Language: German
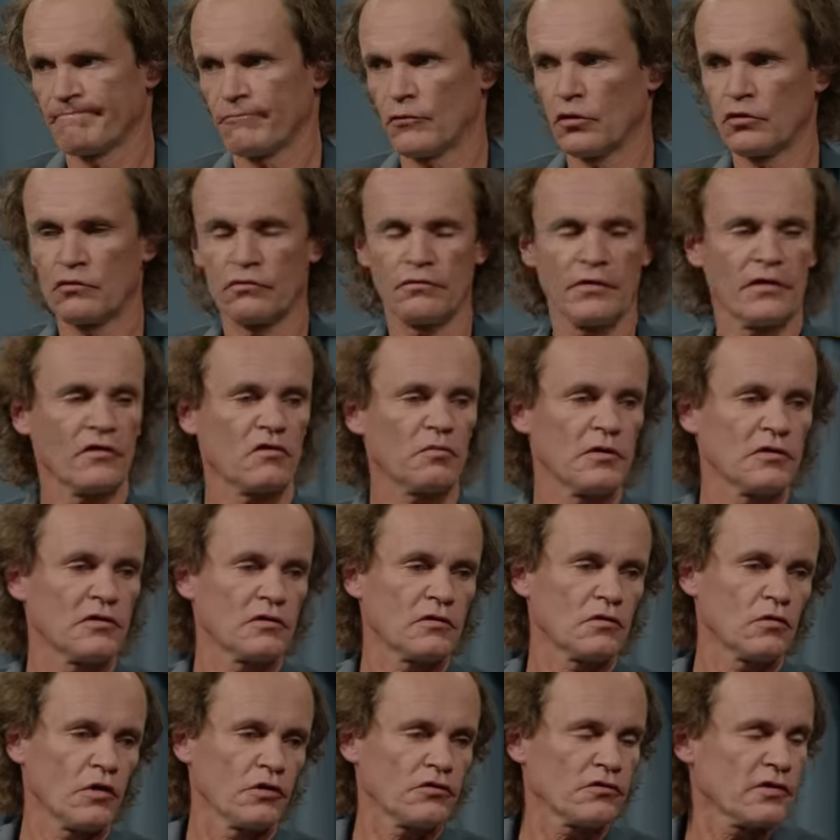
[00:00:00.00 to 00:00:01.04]
Und wenn es
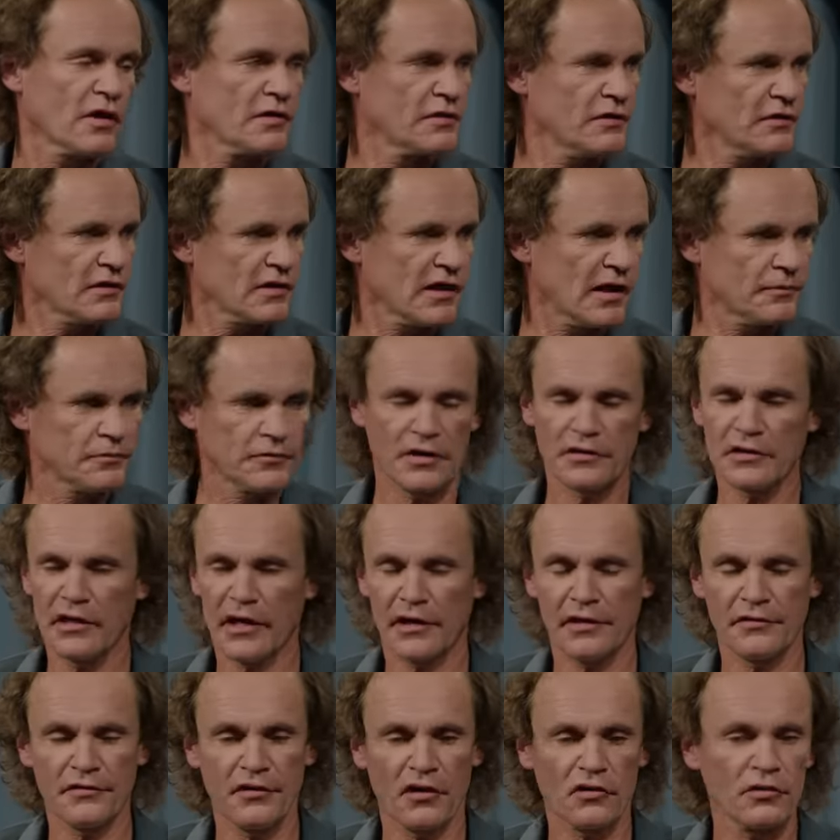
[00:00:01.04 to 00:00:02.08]
mit Deutschland nicht klappt, dann
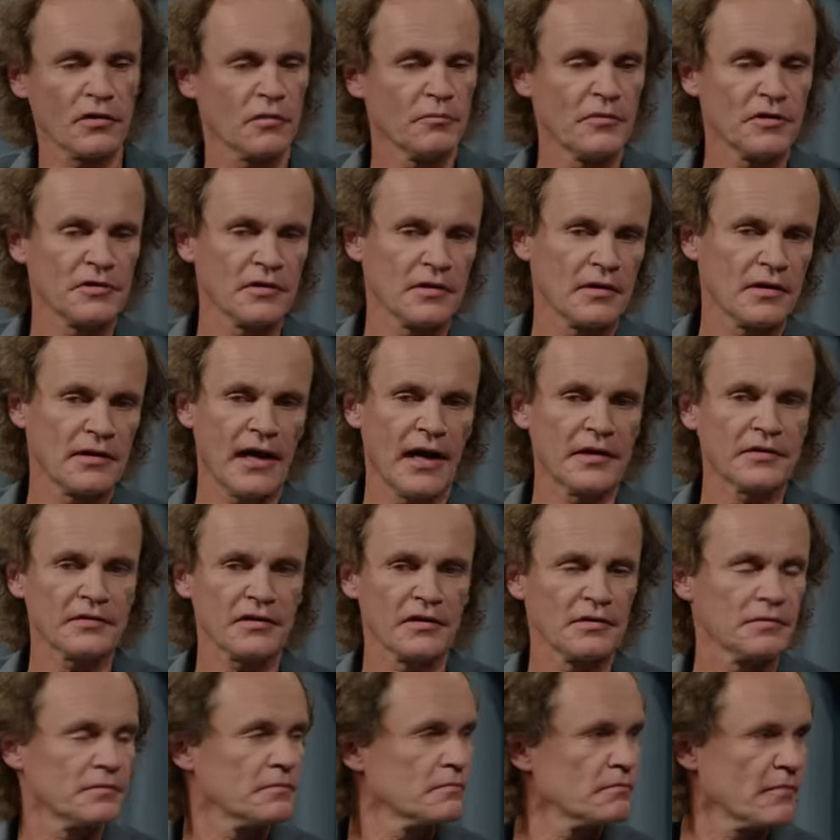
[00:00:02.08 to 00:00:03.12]
kann es ja auch noch mit einer
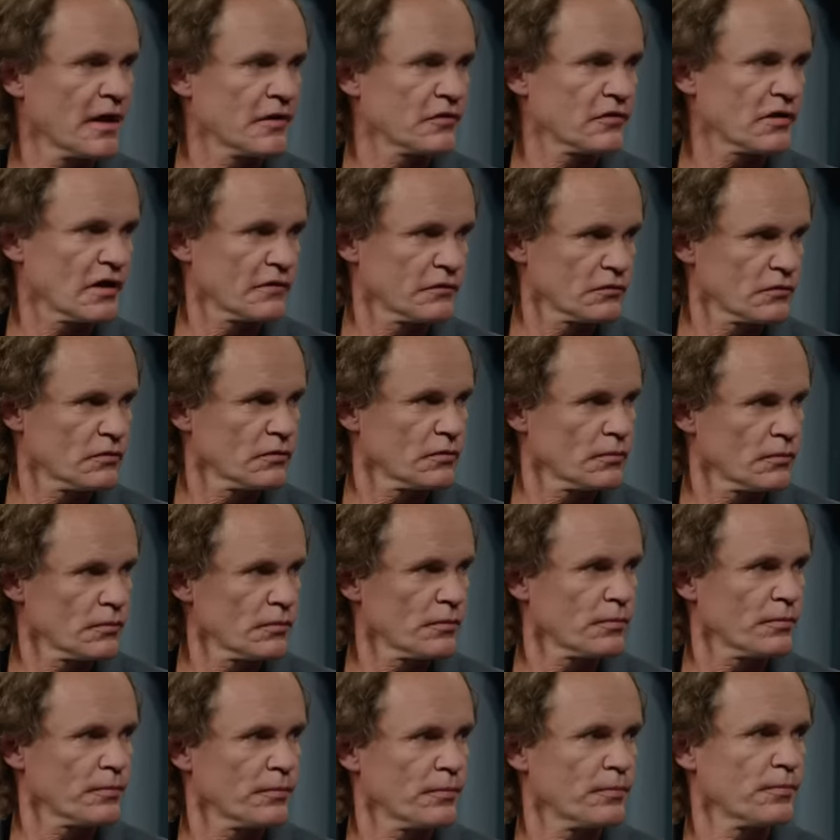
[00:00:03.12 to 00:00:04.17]
anderen Mannschaft
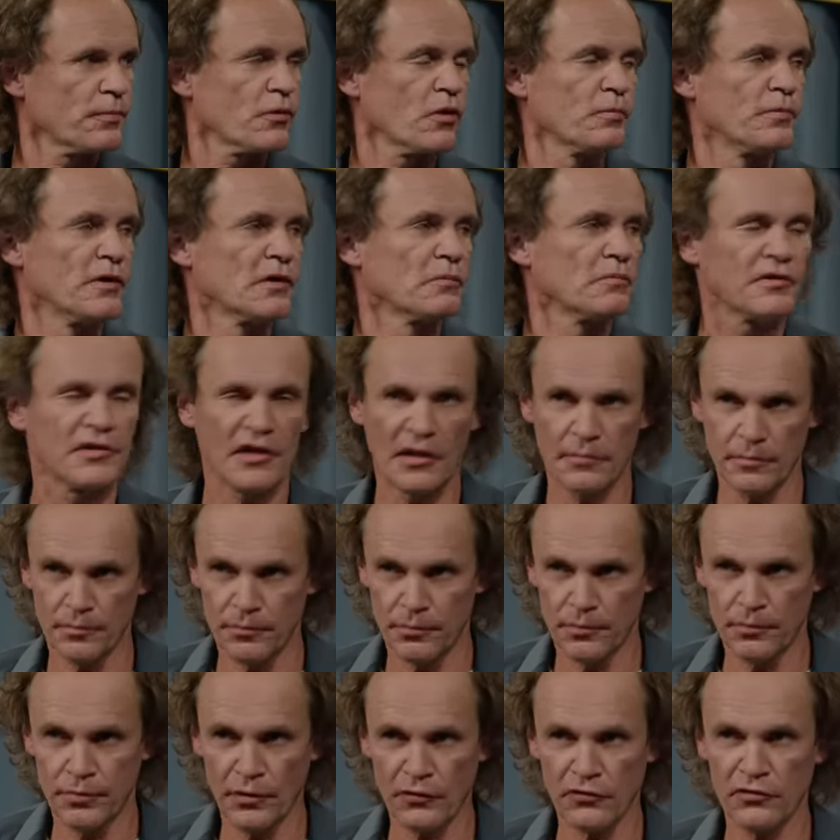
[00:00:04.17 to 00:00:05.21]
probieren mit der
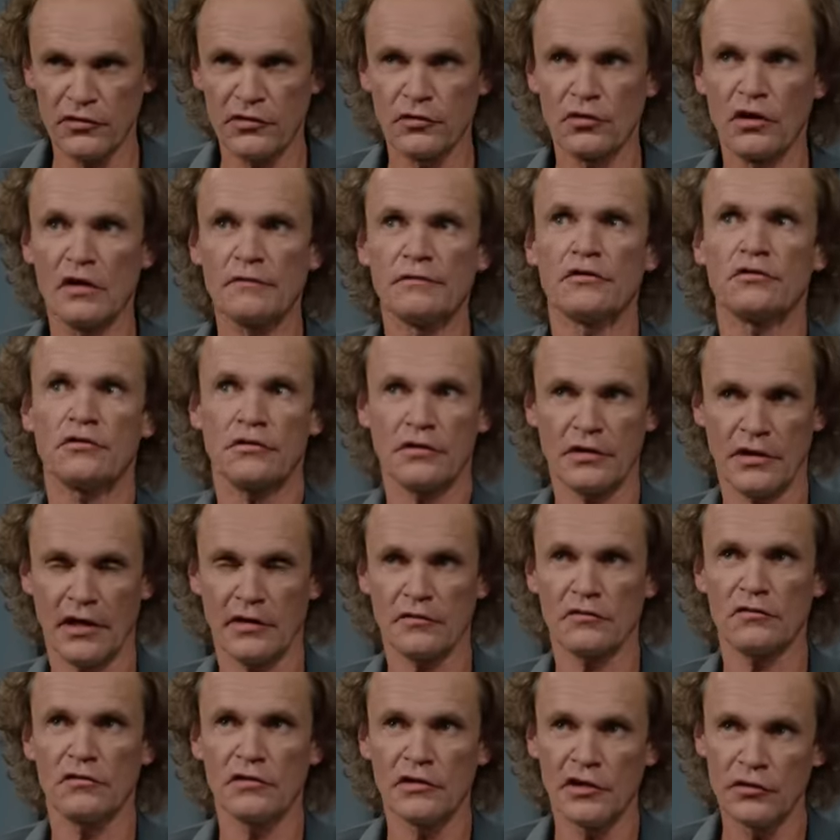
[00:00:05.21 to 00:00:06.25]
bosnien
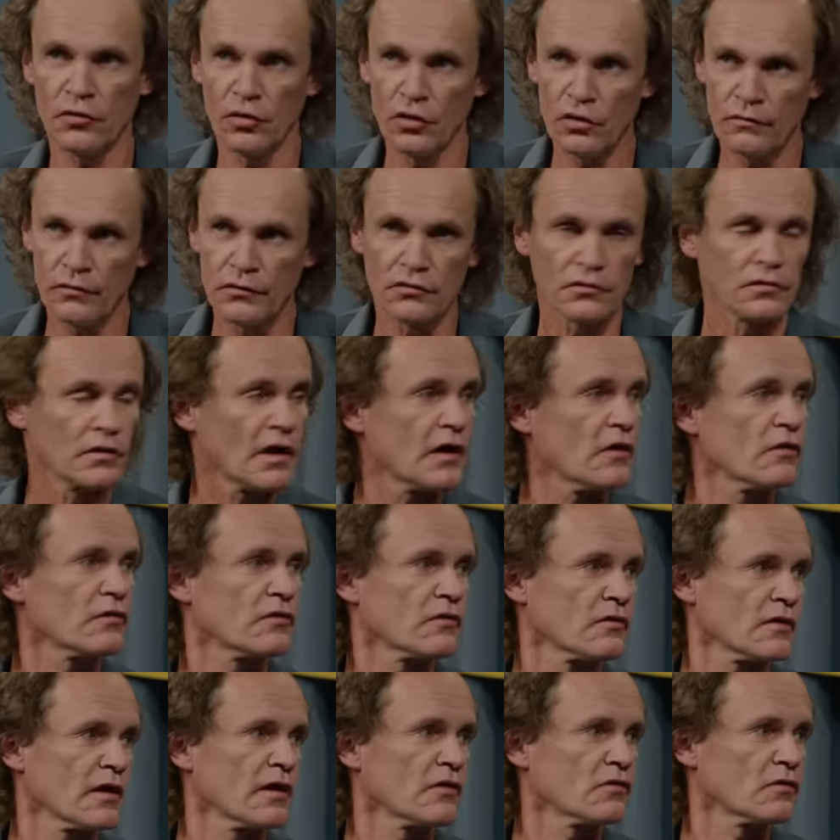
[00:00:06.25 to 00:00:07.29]
herzegowisch
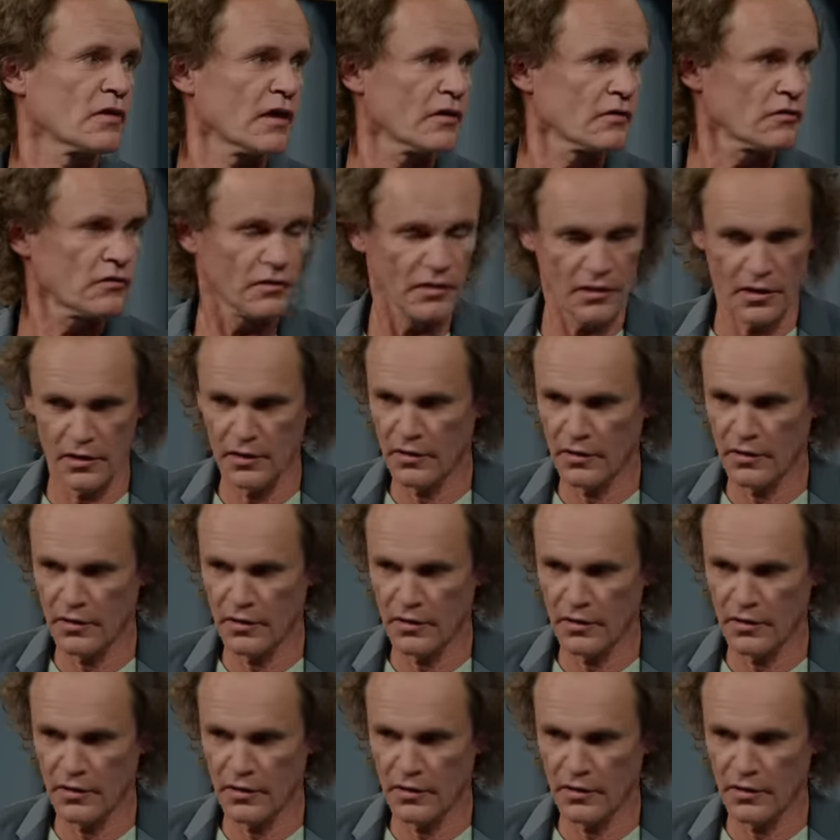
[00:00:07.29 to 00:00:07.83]
aus, also aus